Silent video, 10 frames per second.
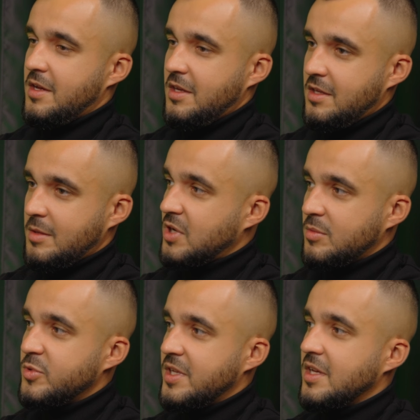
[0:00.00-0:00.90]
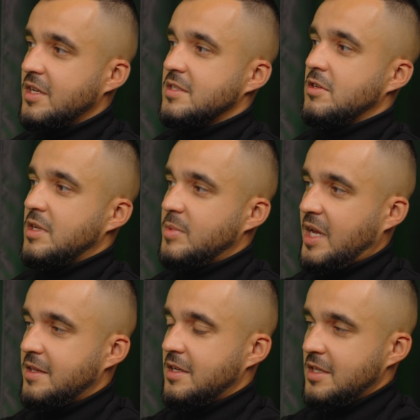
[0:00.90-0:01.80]
i na przykład budynek jest
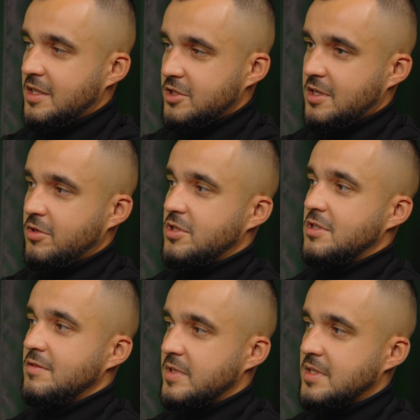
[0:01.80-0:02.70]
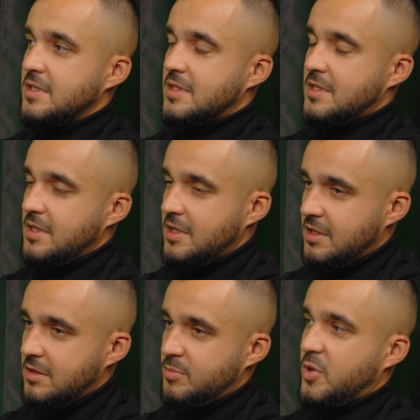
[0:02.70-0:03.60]
nieodebrany, nie da się zakończyć
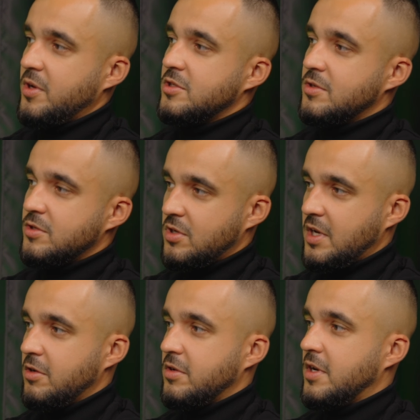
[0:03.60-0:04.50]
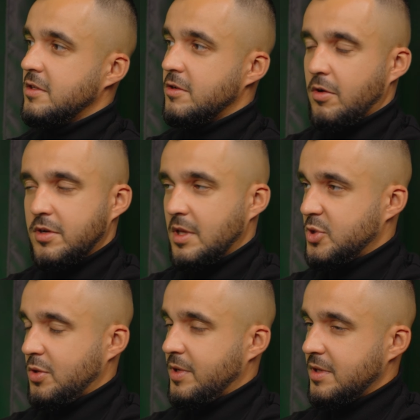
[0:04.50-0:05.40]
inwestycji i projekt się rozciąga trwało kolejny rok na
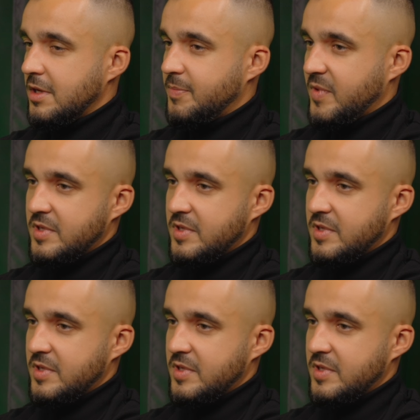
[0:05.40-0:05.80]
przykład. Mm -hmm. Nie?